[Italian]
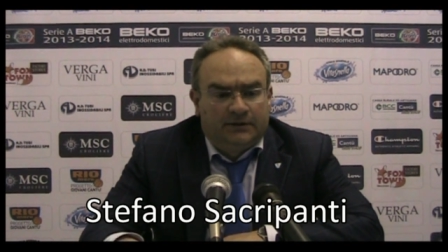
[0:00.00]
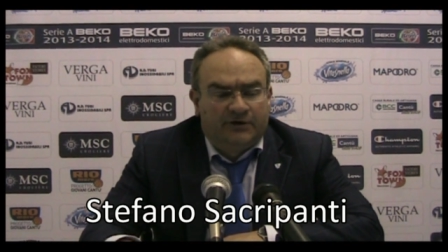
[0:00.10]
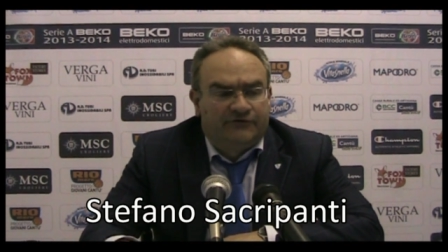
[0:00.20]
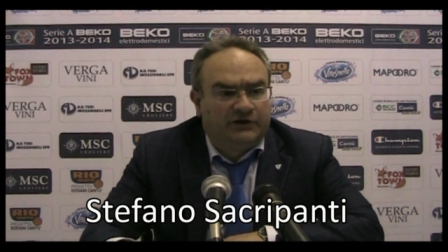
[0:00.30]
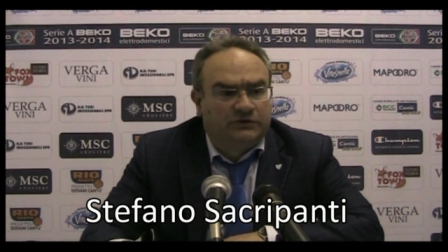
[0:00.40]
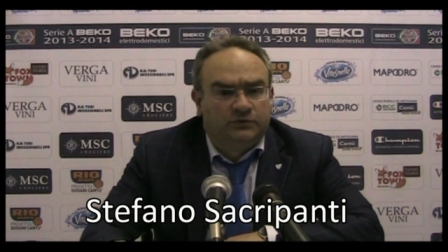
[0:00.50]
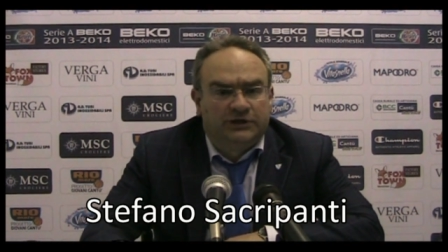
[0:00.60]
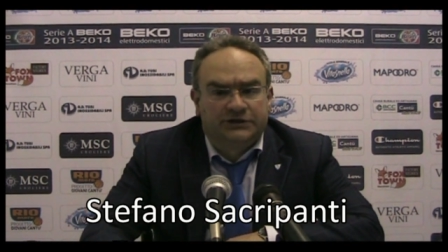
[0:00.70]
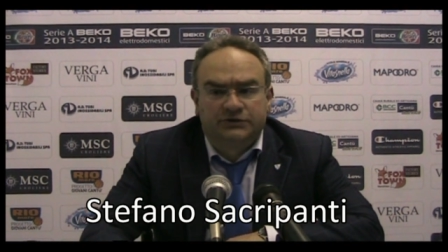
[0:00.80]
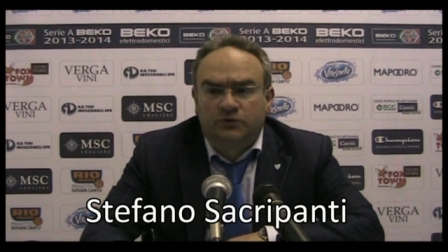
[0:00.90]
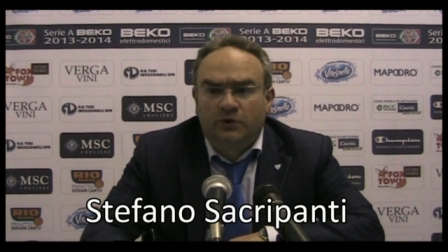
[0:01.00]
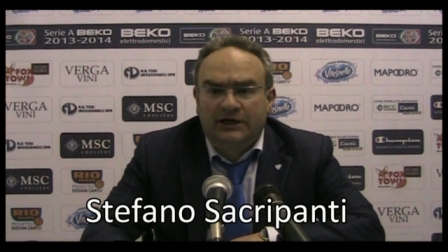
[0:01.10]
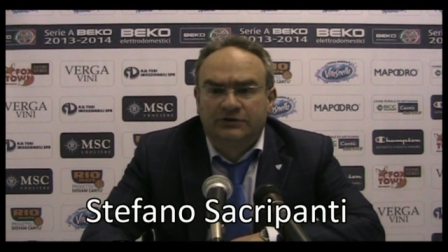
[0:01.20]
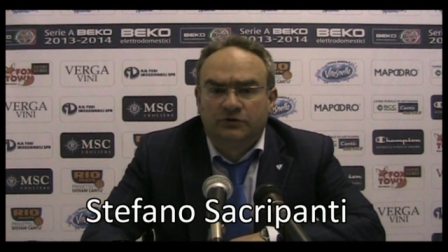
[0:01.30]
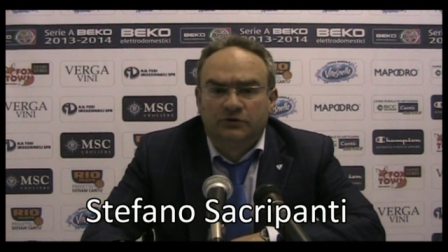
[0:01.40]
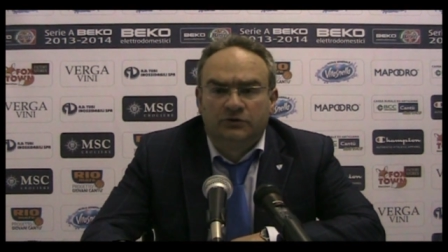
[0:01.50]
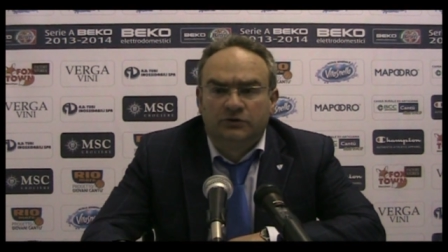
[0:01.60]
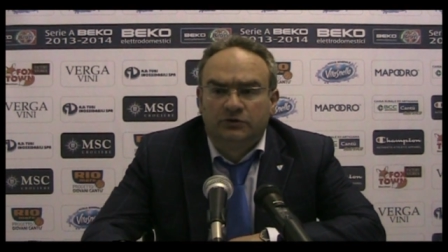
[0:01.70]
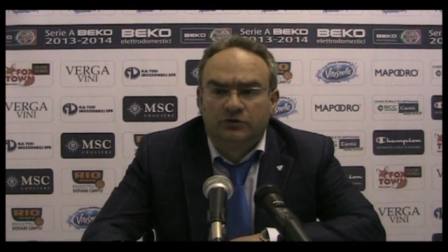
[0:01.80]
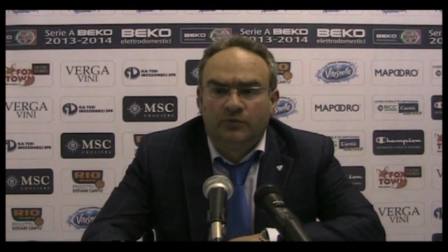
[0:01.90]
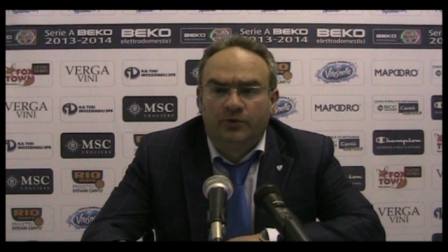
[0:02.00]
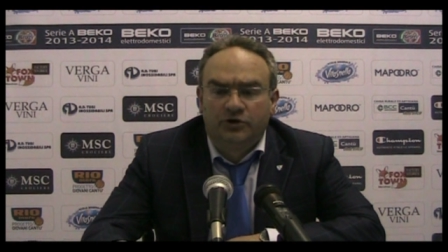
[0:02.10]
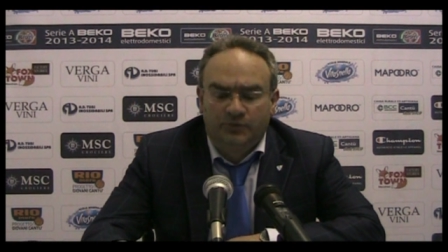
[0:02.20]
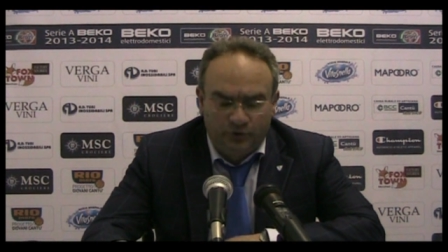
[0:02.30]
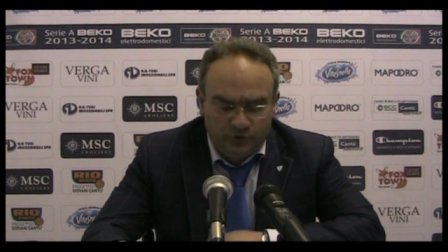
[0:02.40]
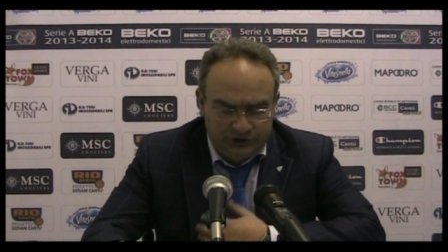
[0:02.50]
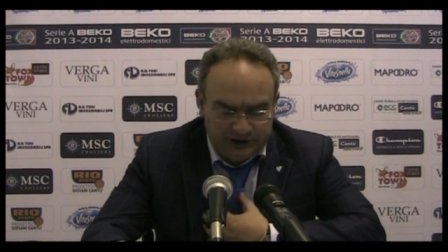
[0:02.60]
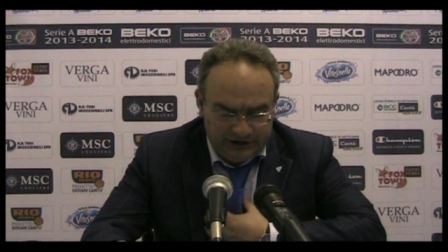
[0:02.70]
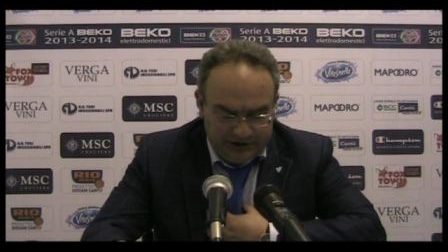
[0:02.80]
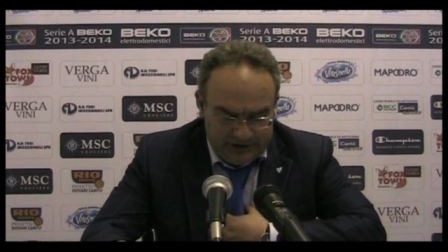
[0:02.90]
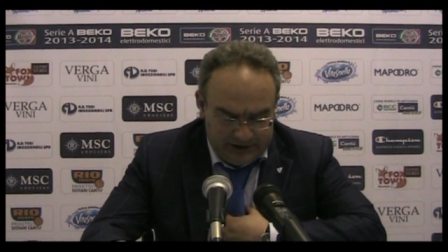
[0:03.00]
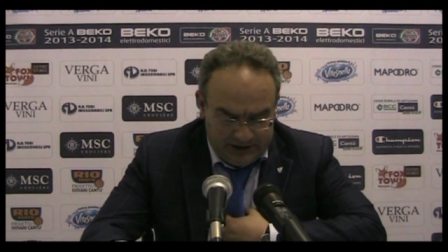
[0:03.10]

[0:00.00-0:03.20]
Abbiamo fatto un terzo quarto con pochi punti,